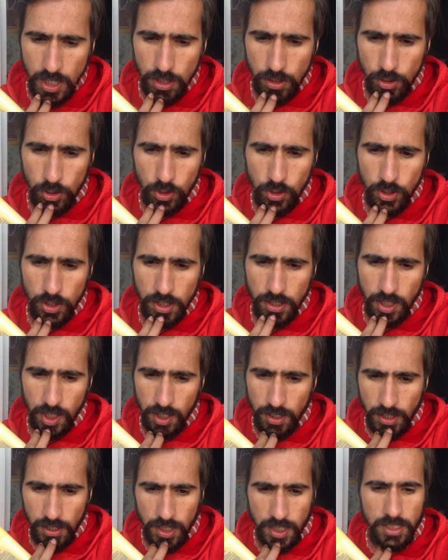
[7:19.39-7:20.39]
और
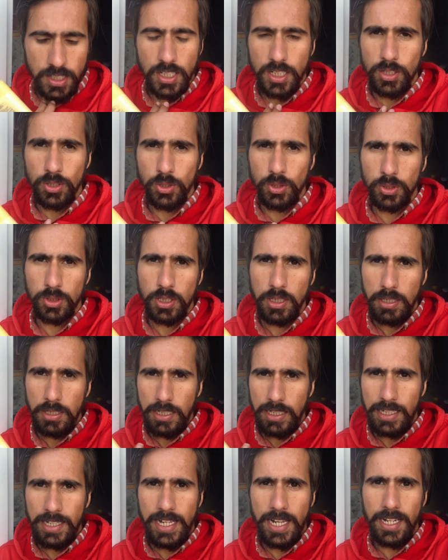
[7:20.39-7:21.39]
ये लोग
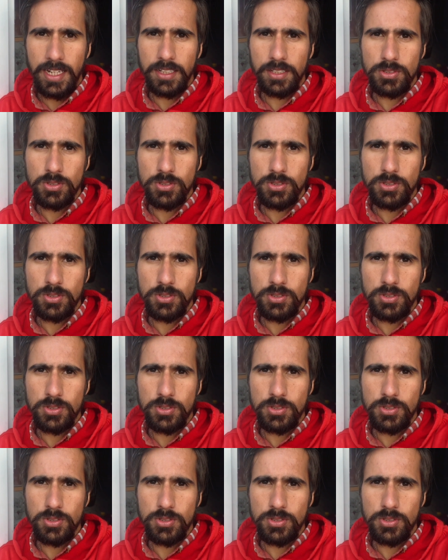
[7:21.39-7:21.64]
लाइट